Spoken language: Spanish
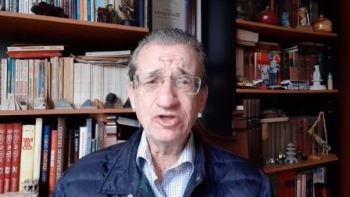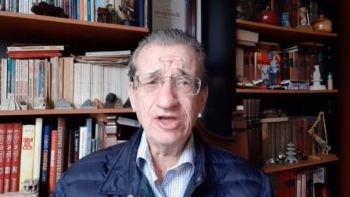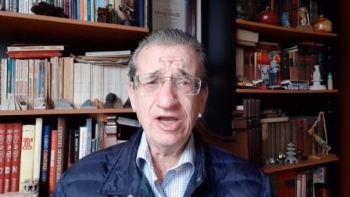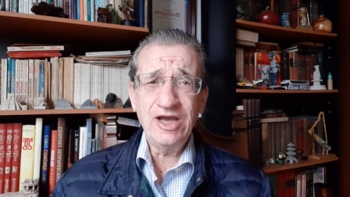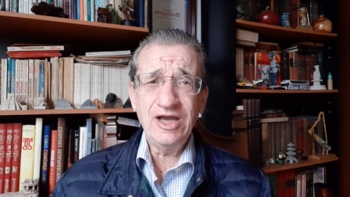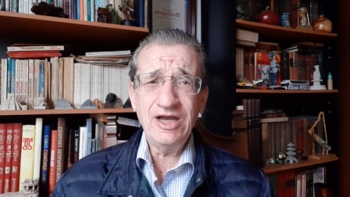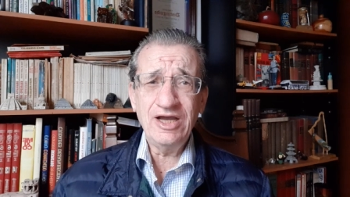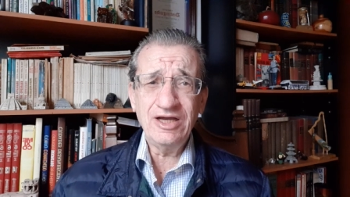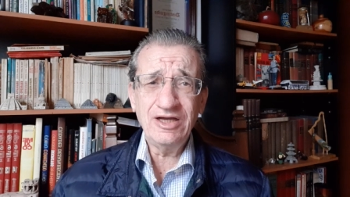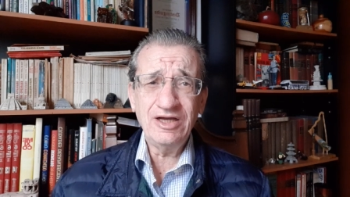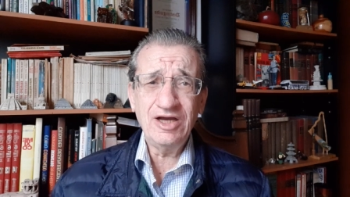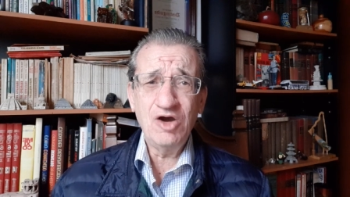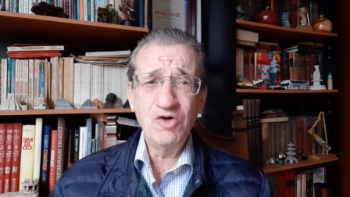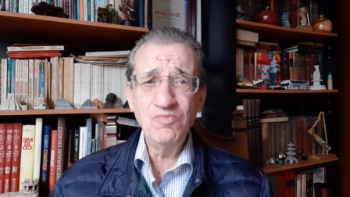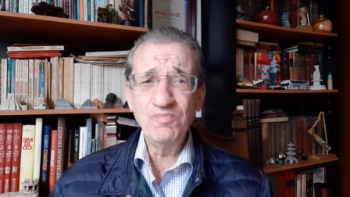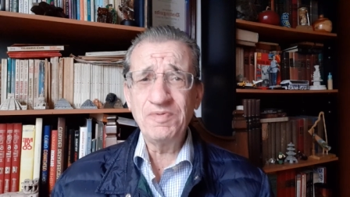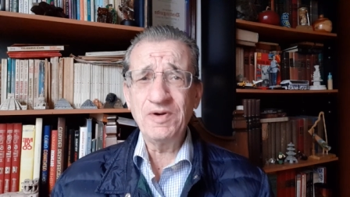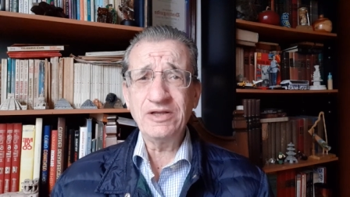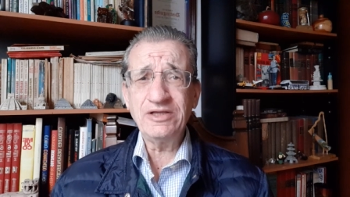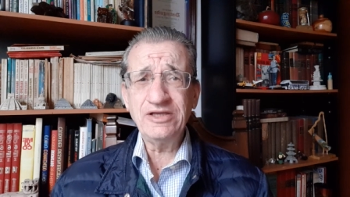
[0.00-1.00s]
a,
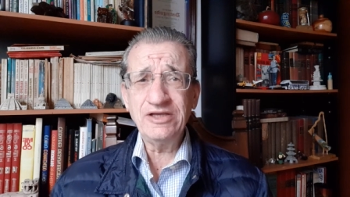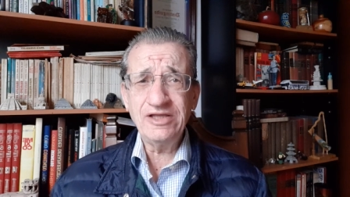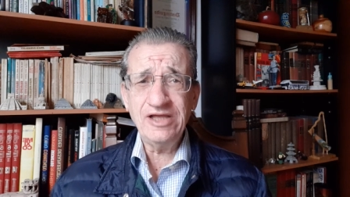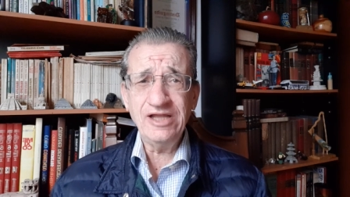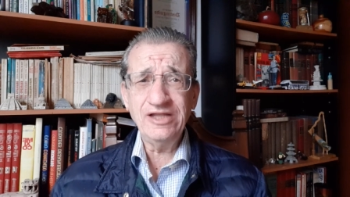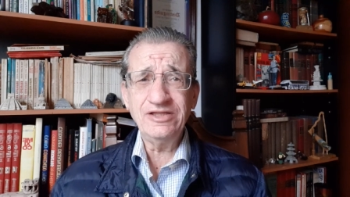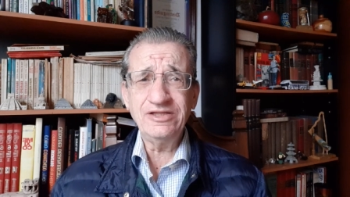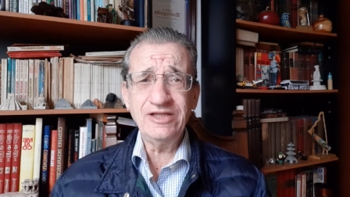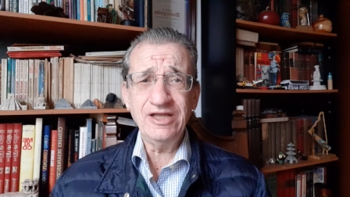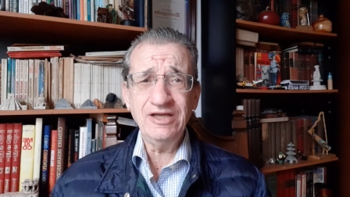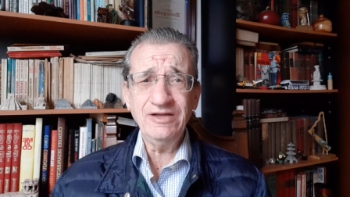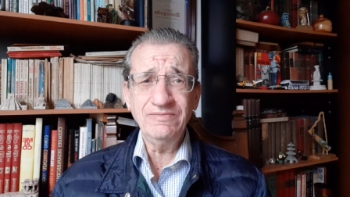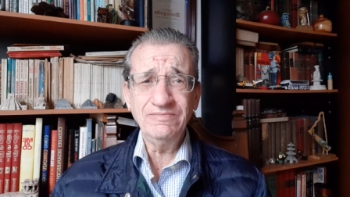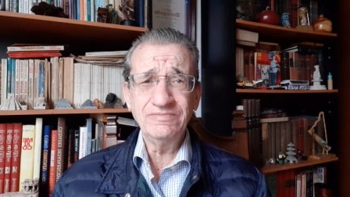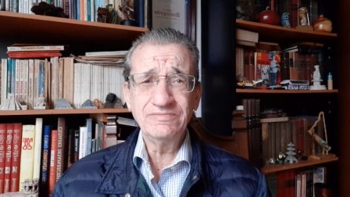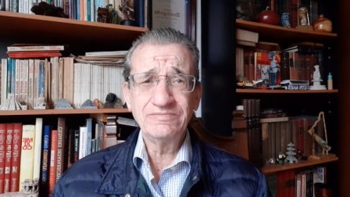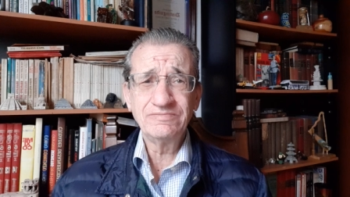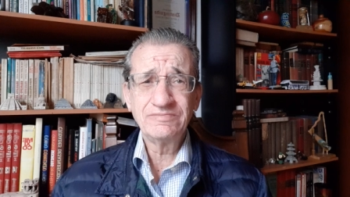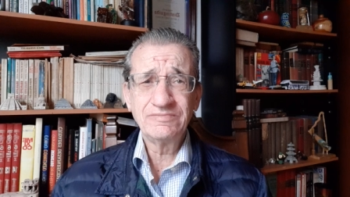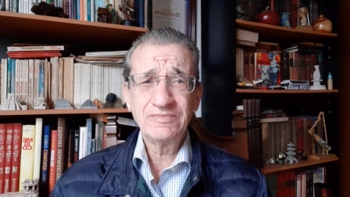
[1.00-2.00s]
un presidente